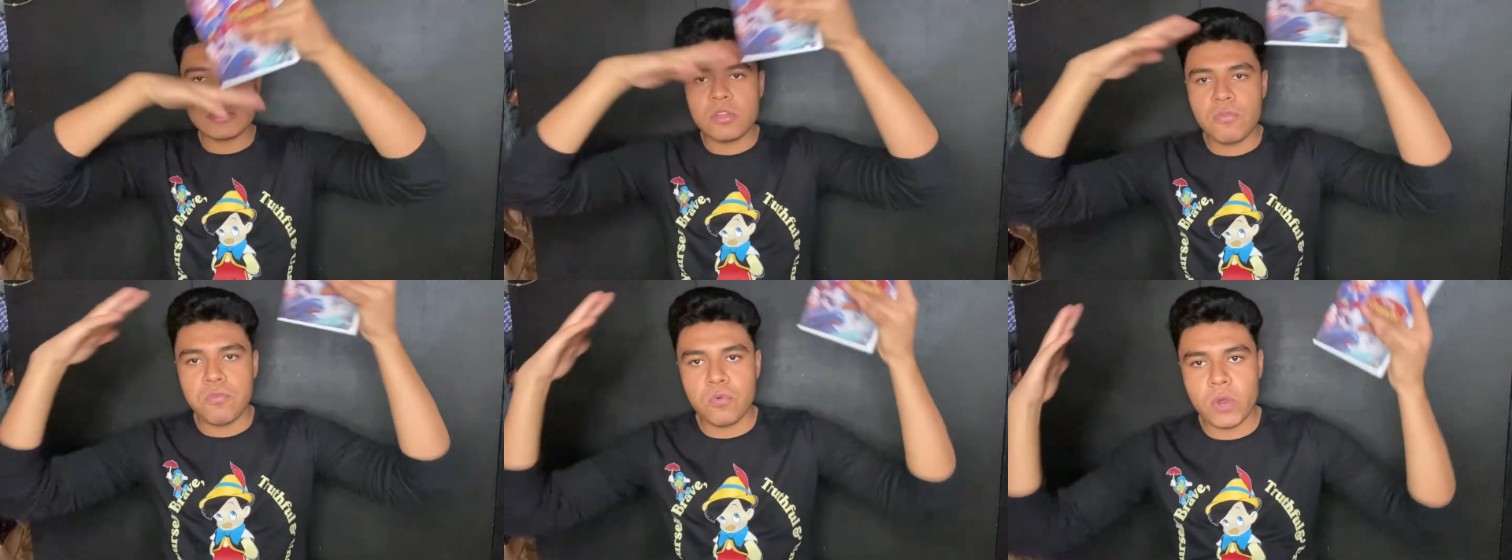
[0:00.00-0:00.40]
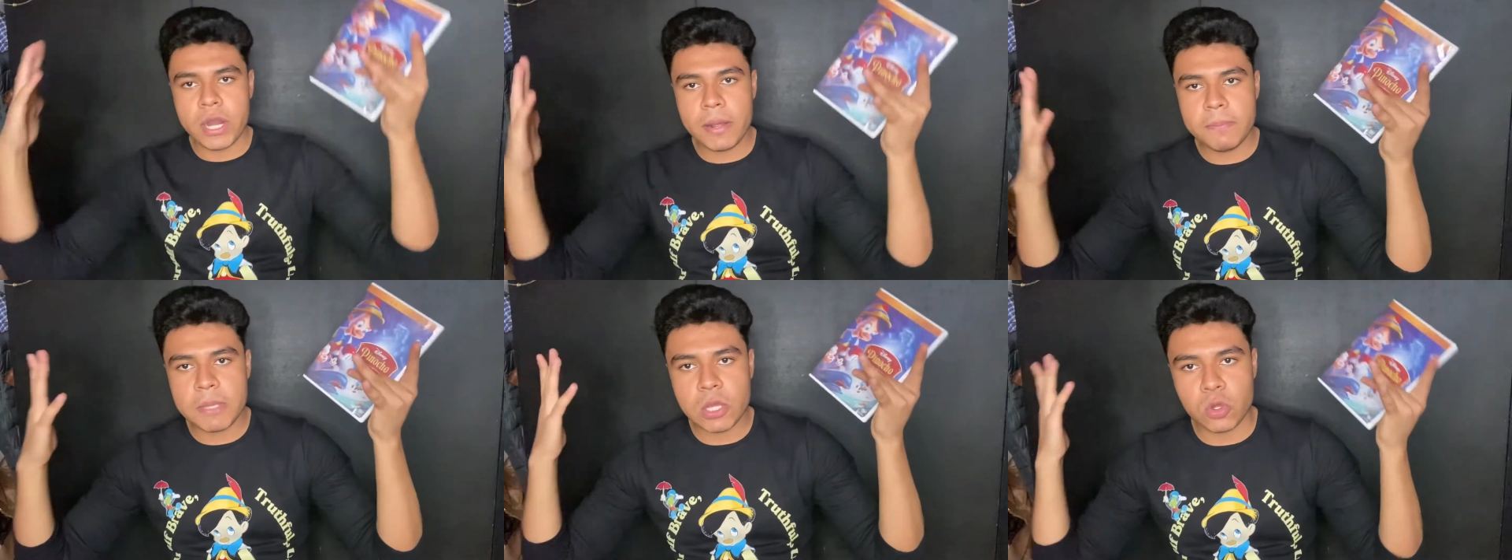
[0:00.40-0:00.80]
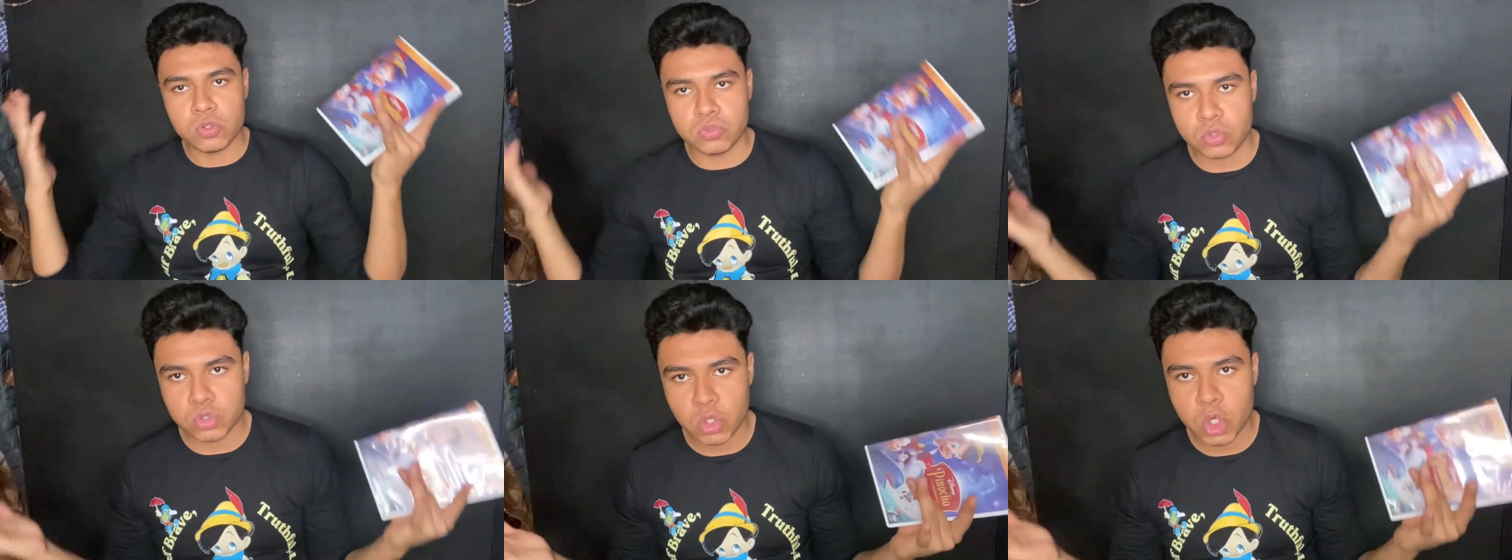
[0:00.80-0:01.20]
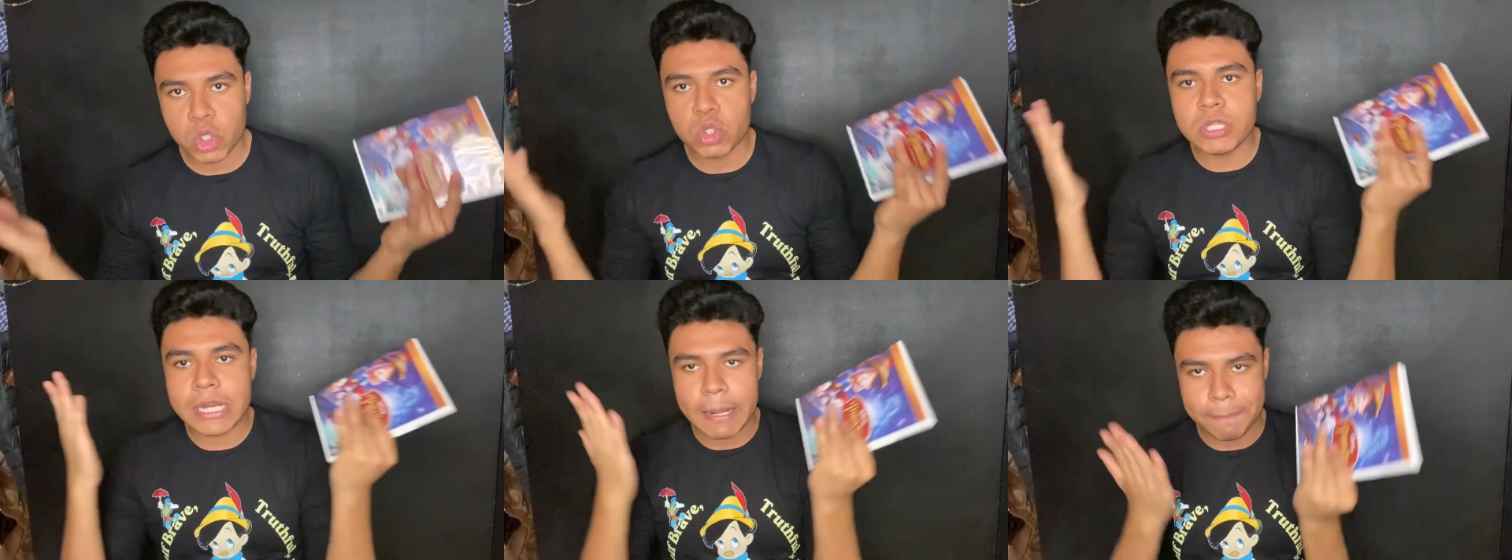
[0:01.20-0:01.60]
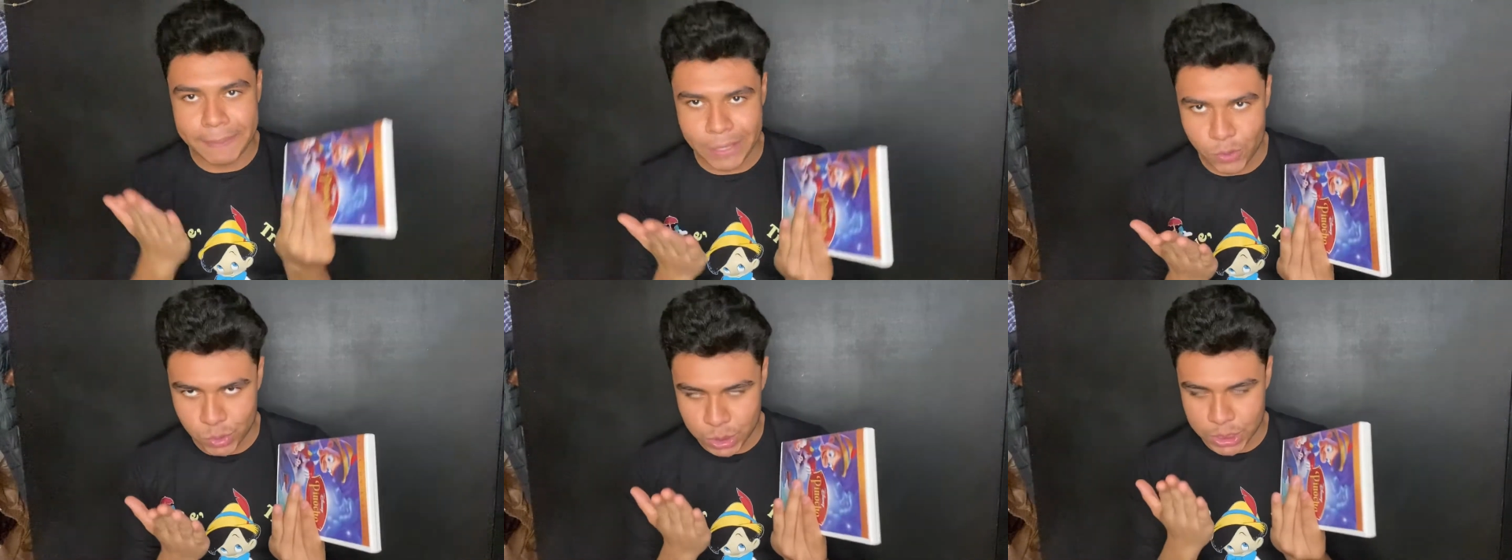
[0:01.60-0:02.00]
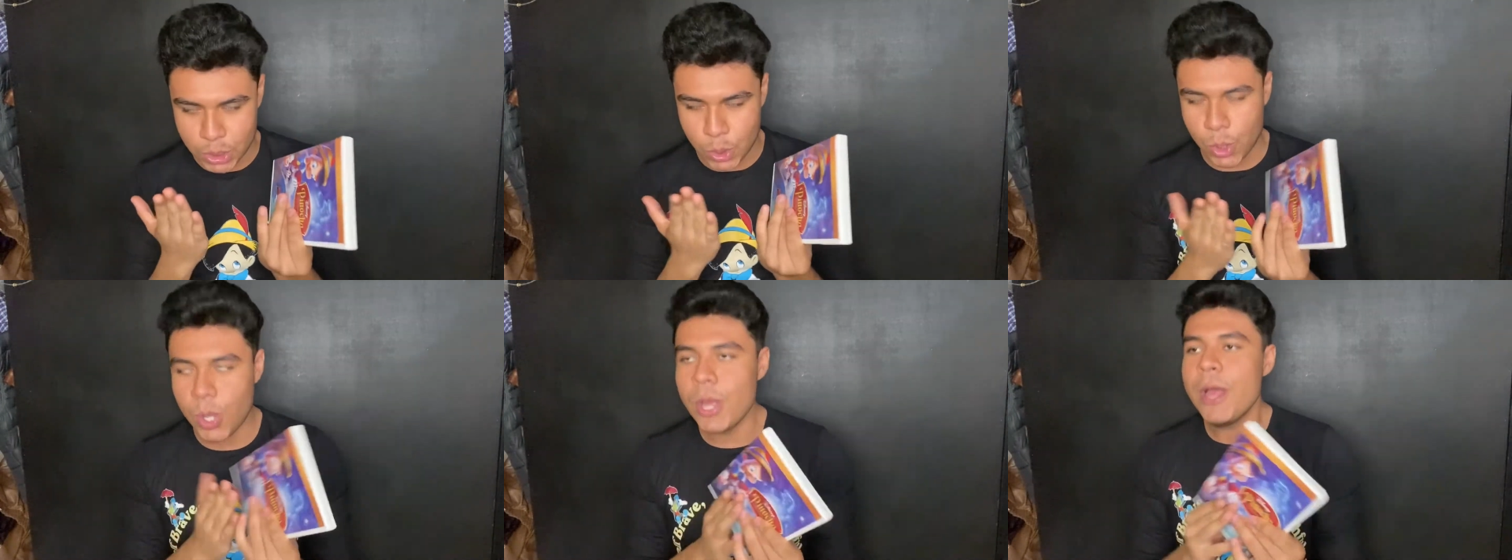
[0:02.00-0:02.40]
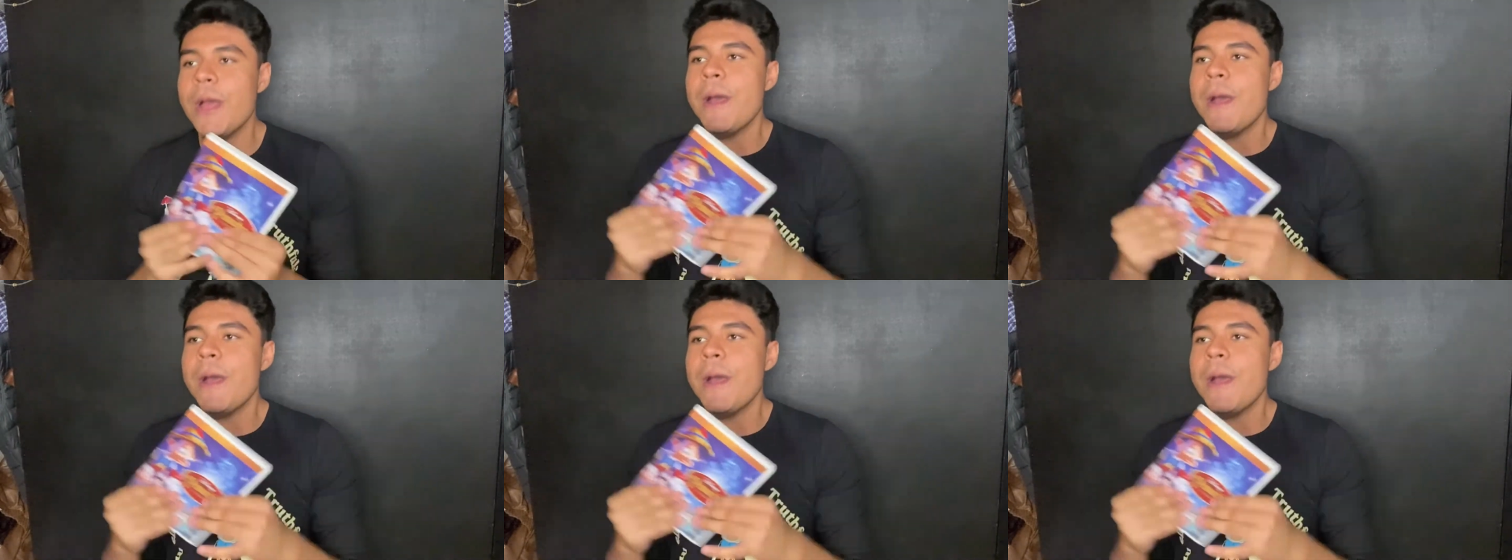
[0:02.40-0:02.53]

esto fuera mi consultorio terapéutico.